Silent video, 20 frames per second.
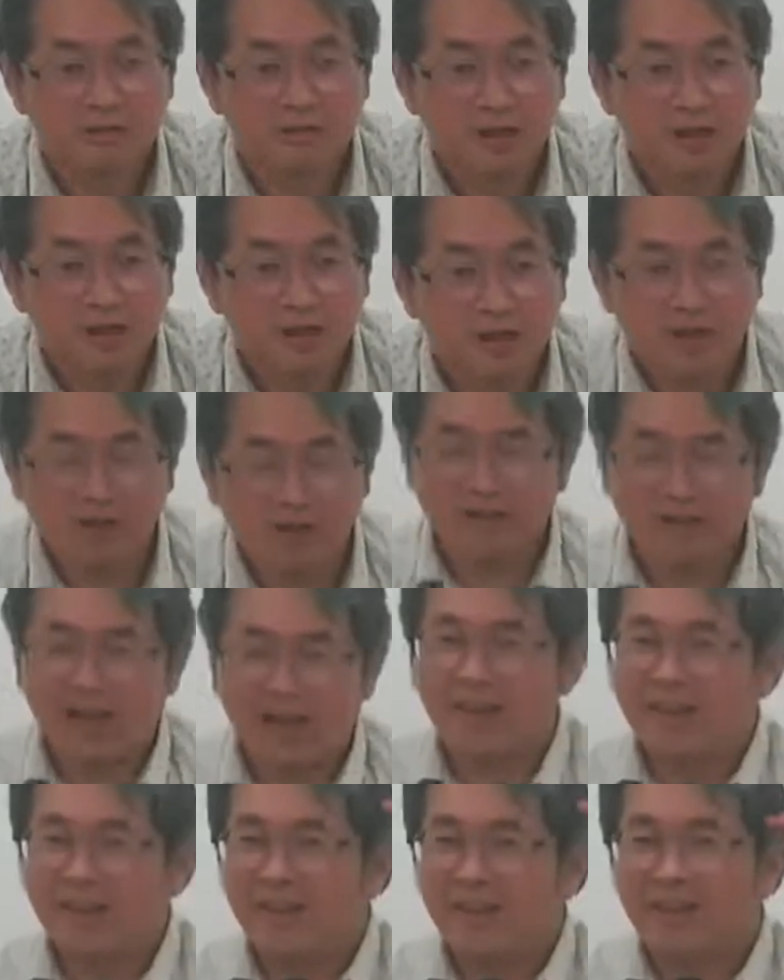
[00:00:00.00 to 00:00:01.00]
然后哎，
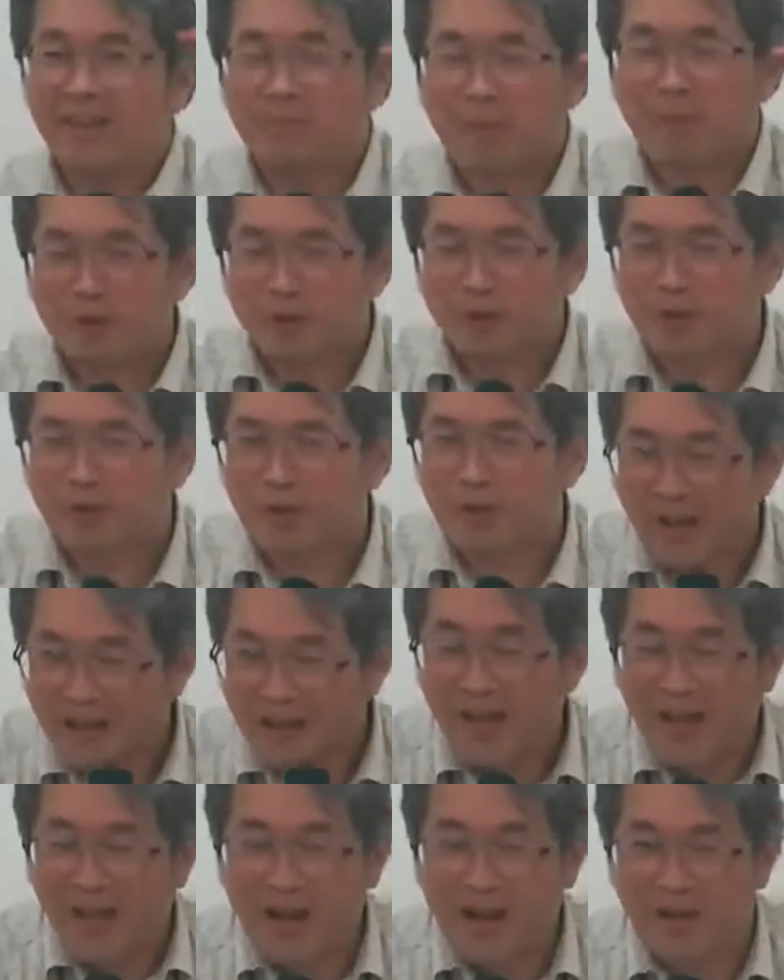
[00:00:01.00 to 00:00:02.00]
没多久哎，
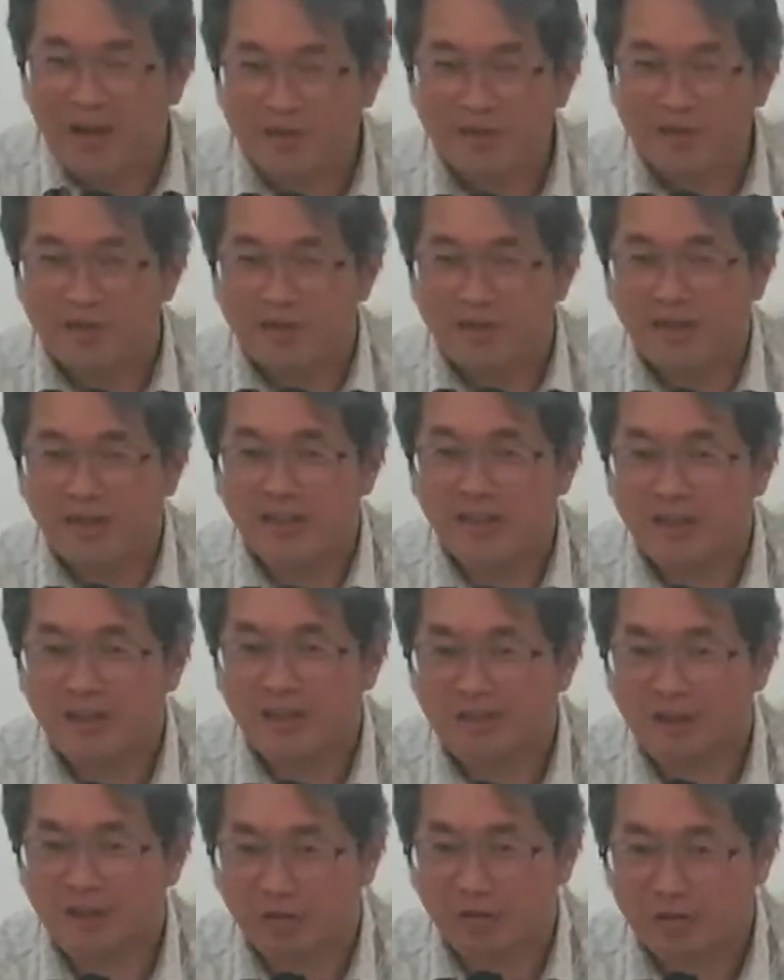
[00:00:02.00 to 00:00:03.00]
好像有听到
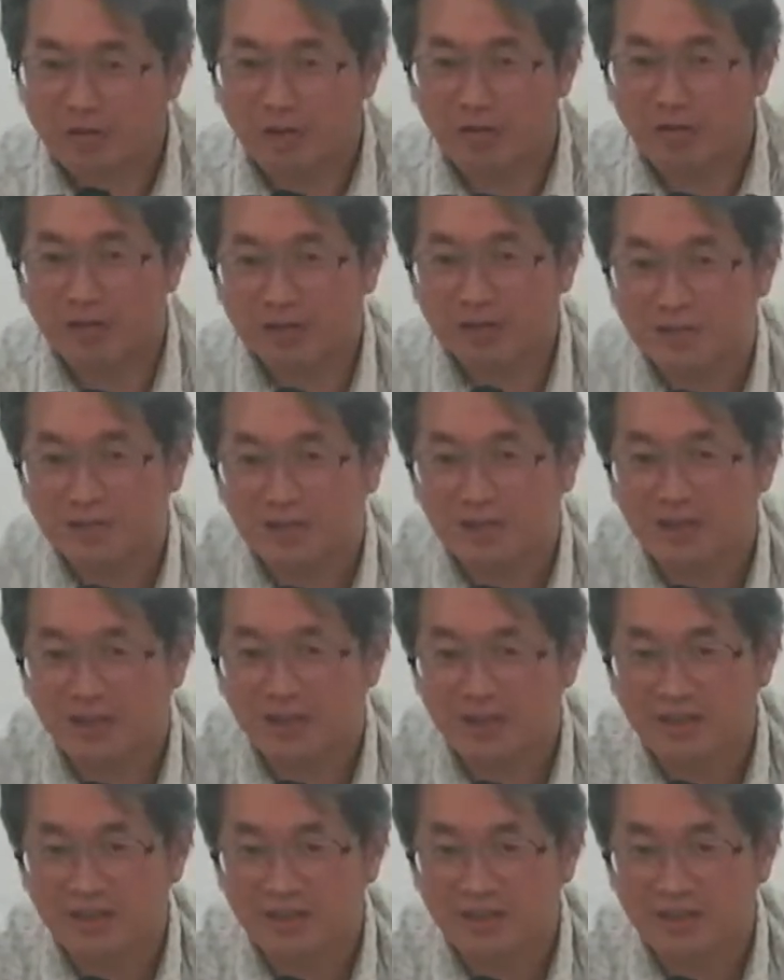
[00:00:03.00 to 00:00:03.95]
小鸟的声音。